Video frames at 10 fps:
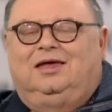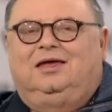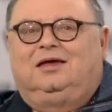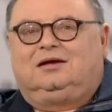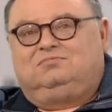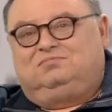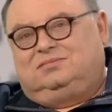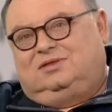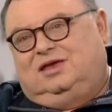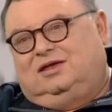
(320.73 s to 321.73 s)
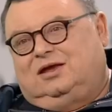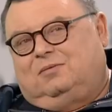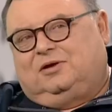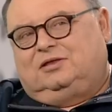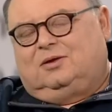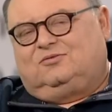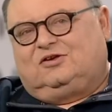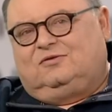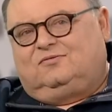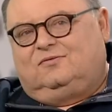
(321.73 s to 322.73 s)
E, nie, ja pamiętam,
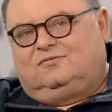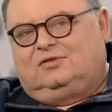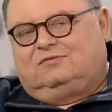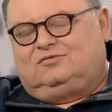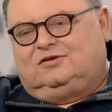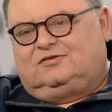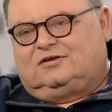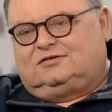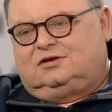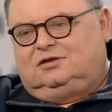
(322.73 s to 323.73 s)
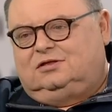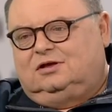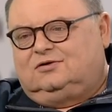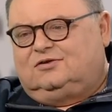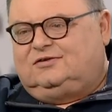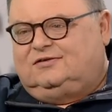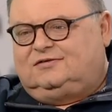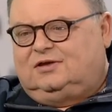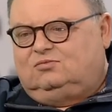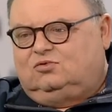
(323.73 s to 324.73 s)
że w dawnych czasach innego
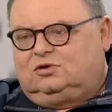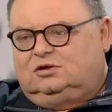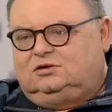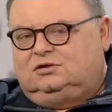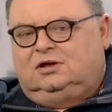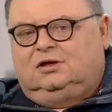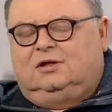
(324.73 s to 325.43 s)
systemu, kiedy